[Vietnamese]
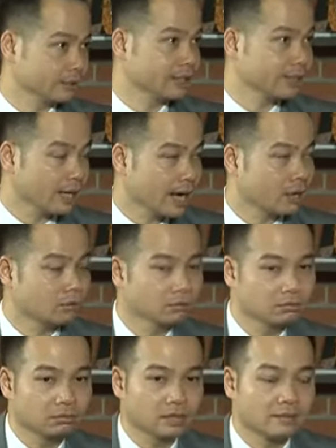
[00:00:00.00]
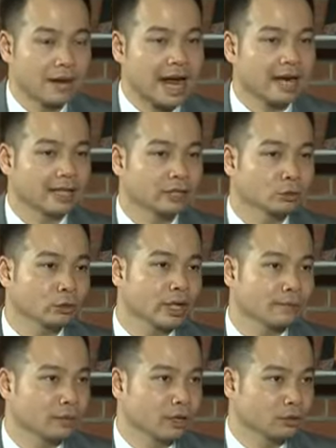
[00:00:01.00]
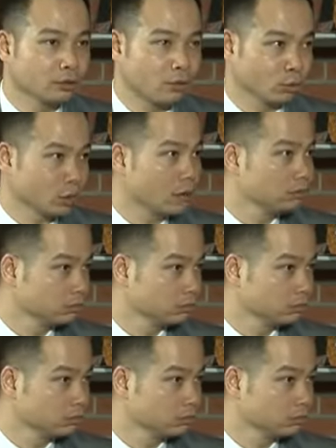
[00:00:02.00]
chính xác là 2003 thì khi tôi tốt nghiệp trung học phổ thông